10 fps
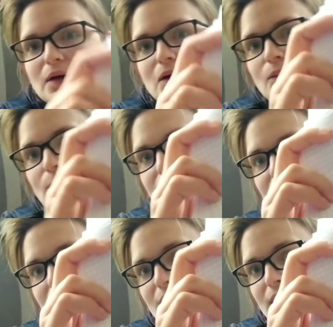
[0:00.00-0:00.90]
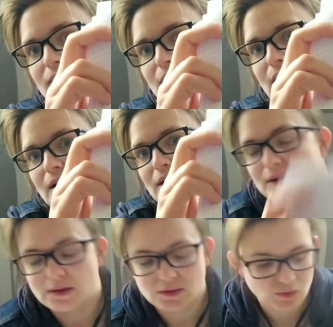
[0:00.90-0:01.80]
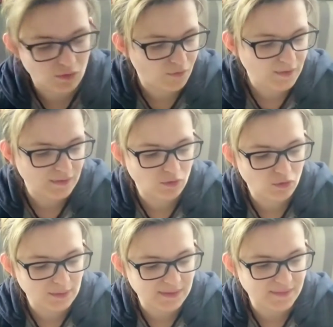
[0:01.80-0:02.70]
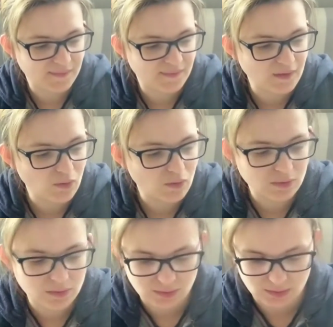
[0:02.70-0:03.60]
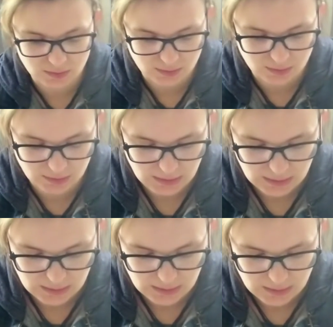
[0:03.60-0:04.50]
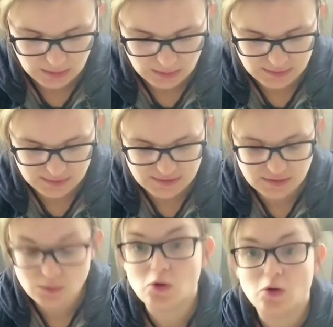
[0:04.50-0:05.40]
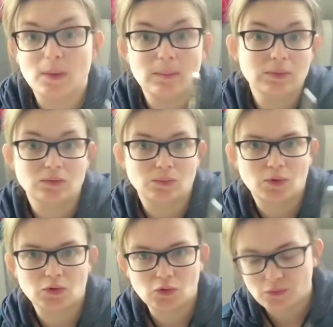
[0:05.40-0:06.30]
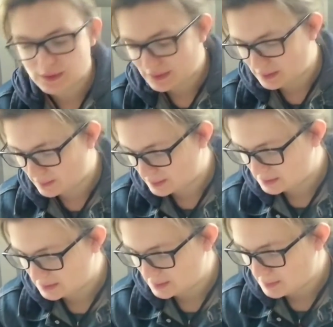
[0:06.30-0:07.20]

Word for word: gommer. Voilà. Donc en fait, ce sont des stylos, euh, des stylos gommables. On peut en trouver des, euh,